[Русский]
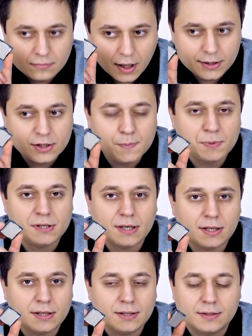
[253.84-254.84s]

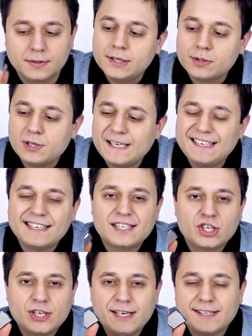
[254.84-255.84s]
1151. Те, кто следят
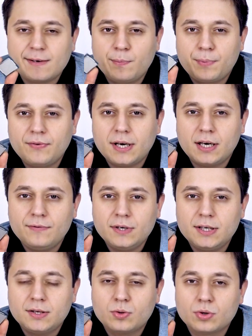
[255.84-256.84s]
за железками, привыкли
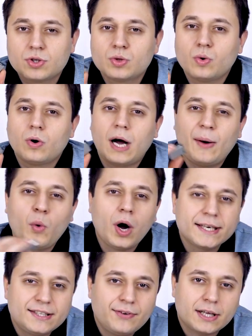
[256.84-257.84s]
видеть то, что у
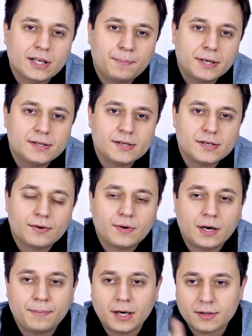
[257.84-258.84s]
i9 процессоров,
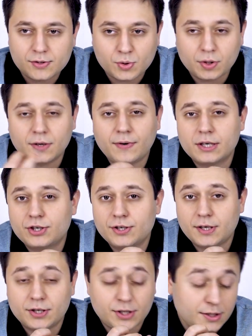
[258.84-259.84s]
как правило, соки
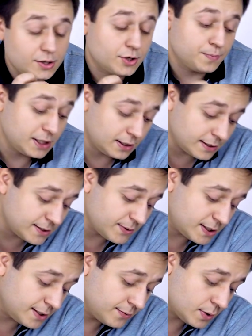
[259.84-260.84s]
2066 и чипсет
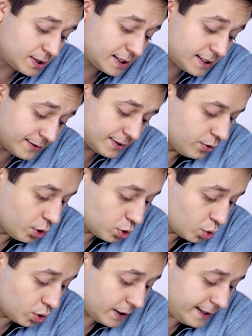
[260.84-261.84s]
X299. Но
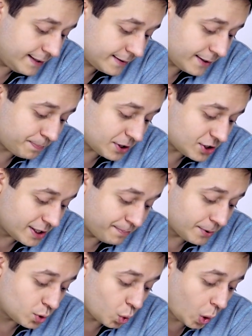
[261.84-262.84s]
тут Intel пошли
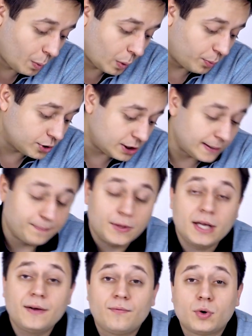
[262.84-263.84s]
по другому пути.
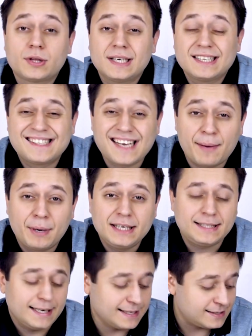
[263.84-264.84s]
И вот самое
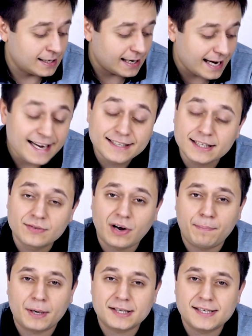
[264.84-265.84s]
интересное, эти
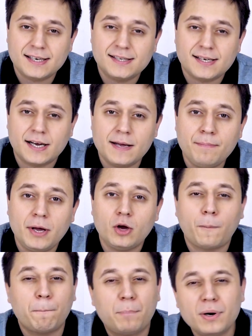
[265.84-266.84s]
два процессора
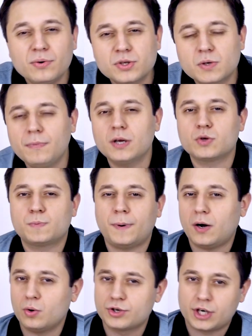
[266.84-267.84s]
имеют плюс-минус
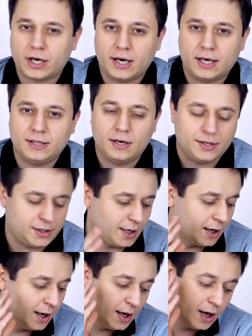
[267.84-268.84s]
похожие характеристики.